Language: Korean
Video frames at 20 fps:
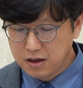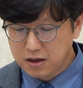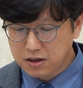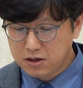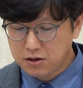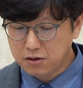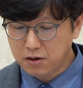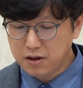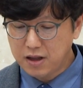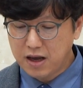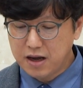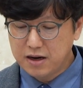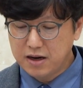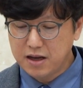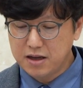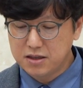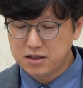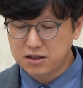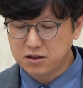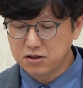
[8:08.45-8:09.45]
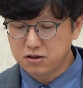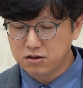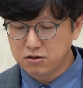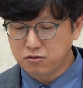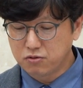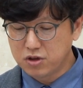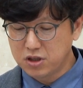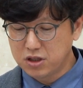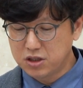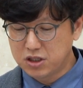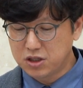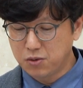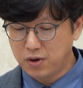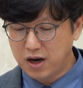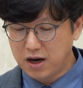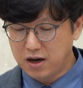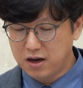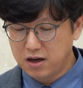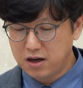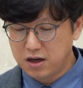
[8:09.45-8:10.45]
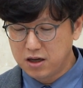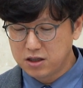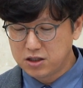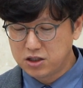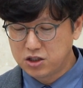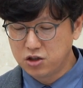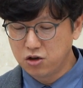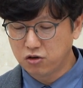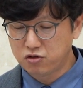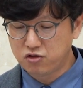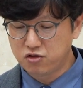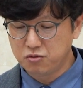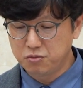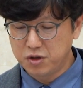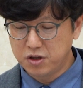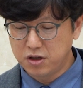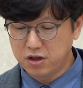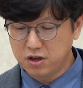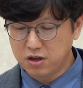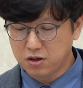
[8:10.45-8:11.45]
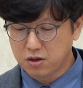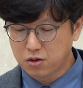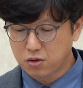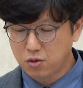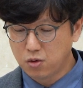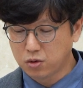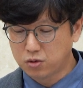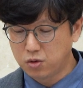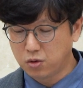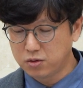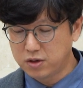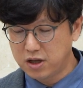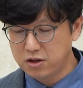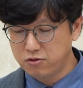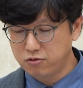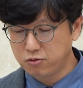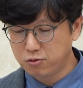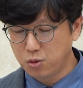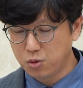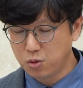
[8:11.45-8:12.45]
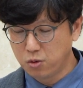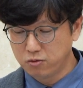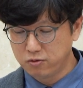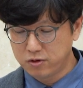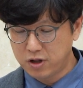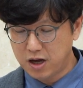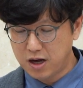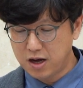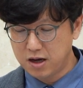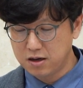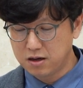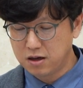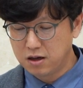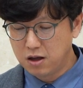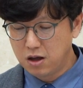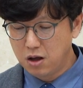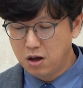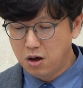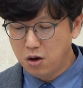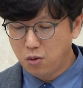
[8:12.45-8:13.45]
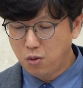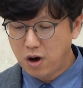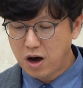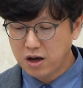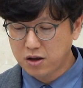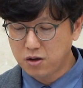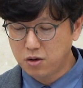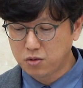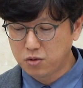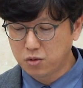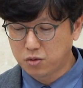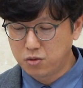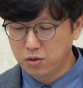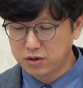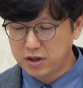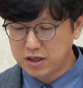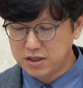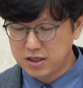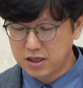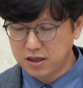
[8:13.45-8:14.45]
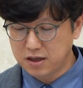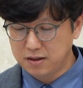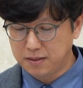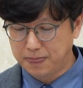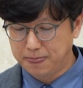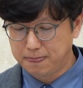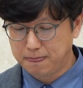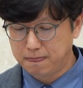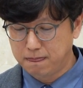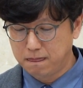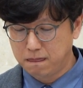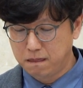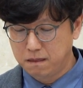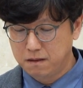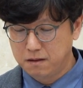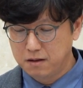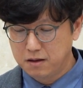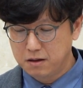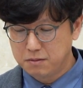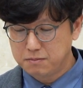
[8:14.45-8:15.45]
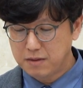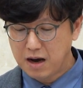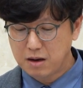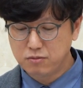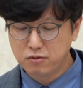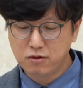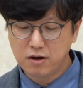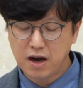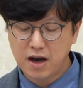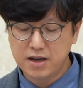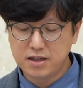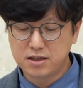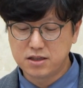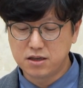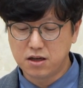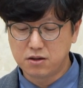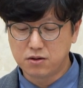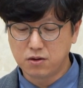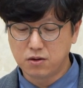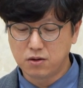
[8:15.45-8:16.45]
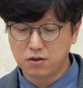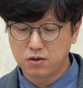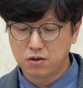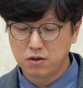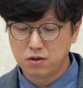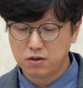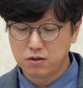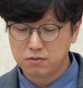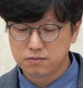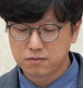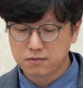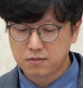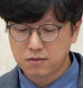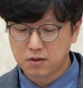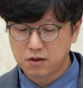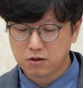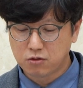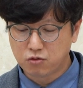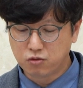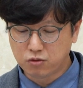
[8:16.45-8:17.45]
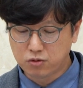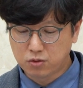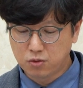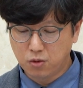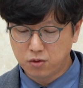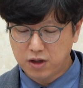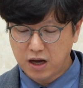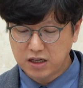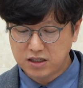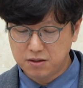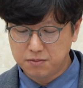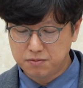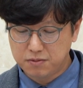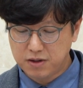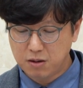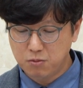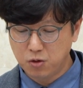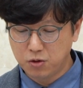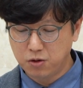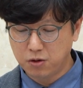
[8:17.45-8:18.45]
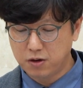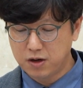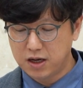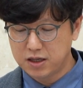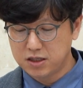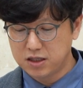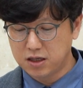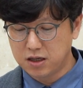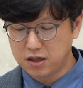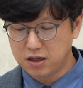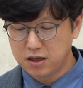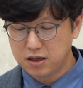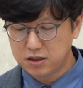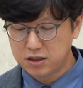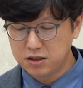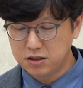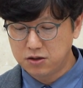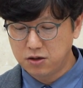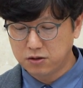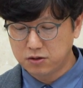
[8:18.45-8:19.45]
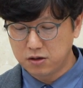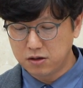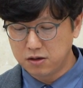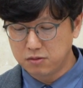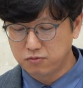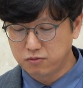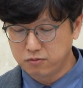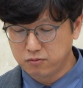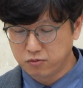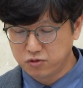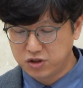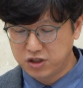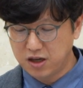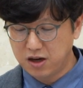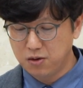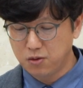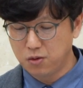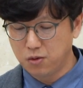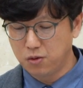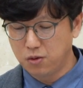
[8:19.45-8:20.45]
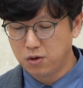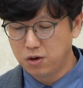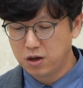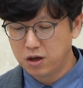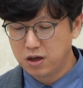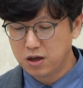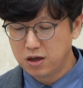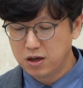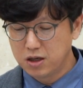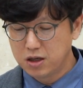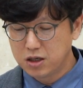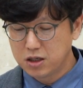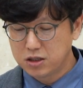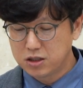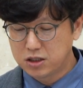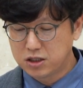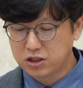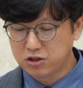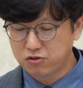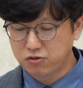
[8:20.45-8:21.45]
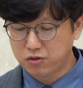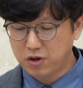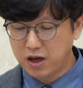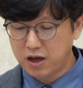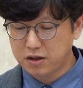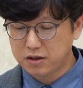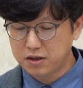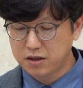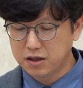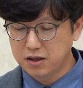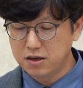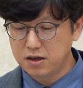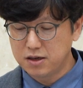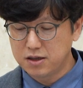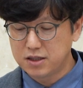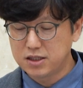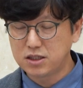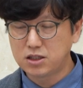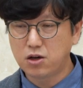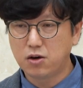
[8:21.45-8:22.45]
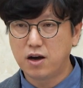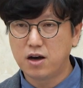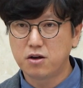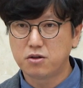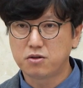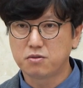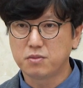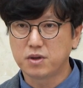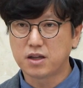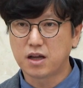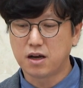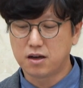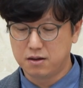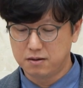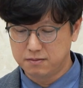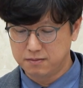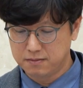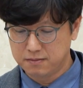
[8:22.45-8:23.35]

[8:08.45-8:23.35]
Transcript: 그러나 LH는 우리 시와 지역 주민의 공통된 요구사항 광역교통대책인 마북 IC에서 국도 43호선까지 신설을 무시하고 지구계획 승인을 신청하였습니다.